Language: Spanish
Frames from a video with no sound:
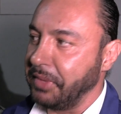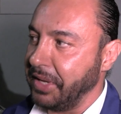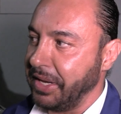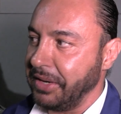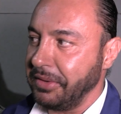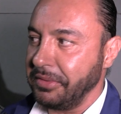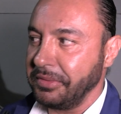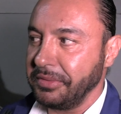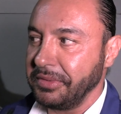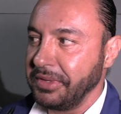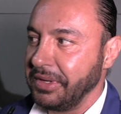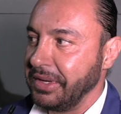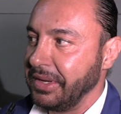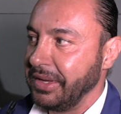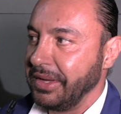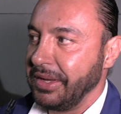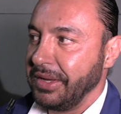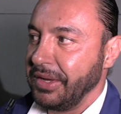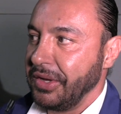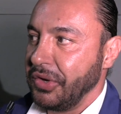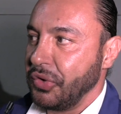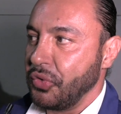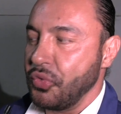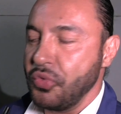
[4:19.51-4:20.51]
bien, bien.
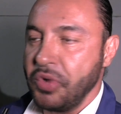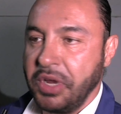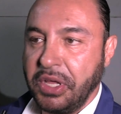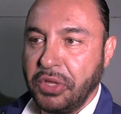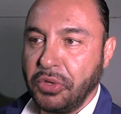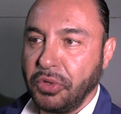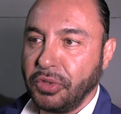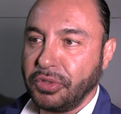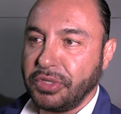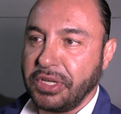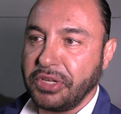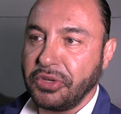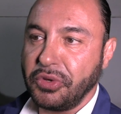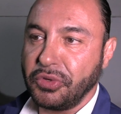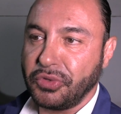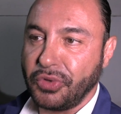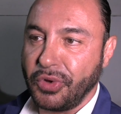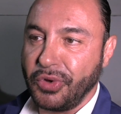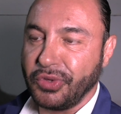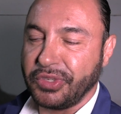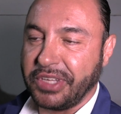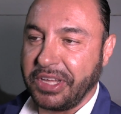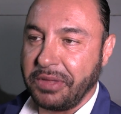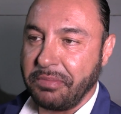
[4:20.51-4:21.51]
Unidos, ellos
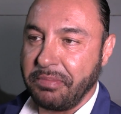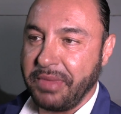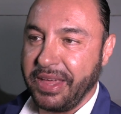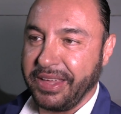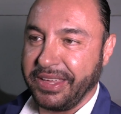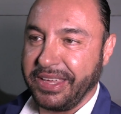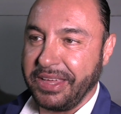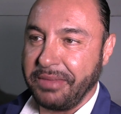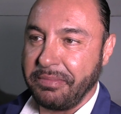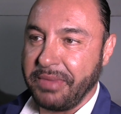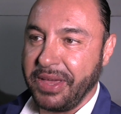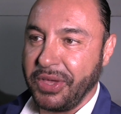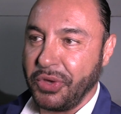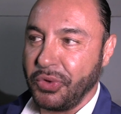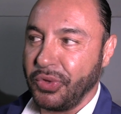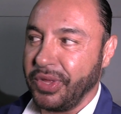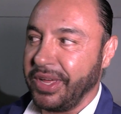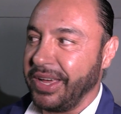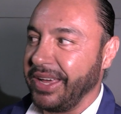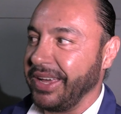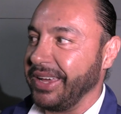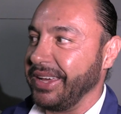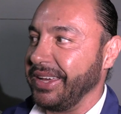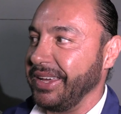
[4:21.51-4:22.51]
son los que me, ayudan
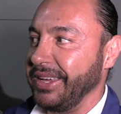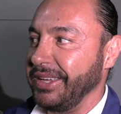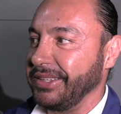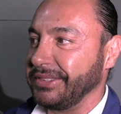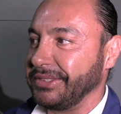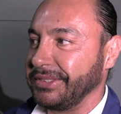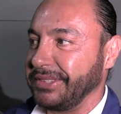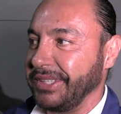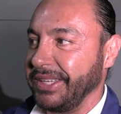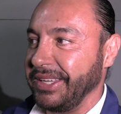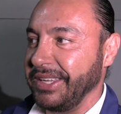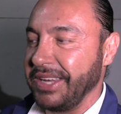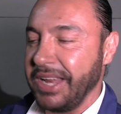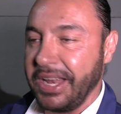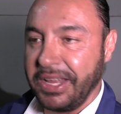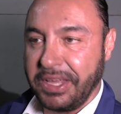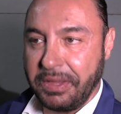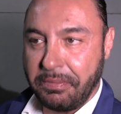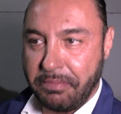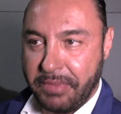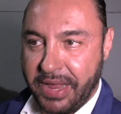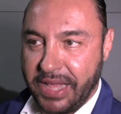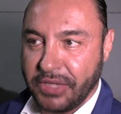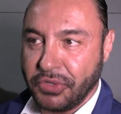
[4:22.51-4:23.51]
ayuda este, en el
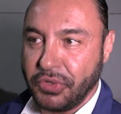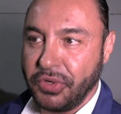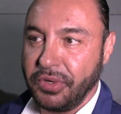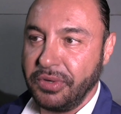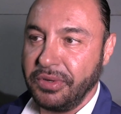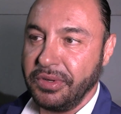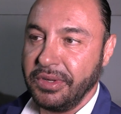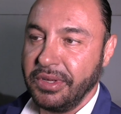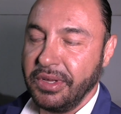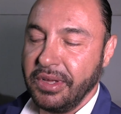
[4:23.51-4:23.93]
gimnasio.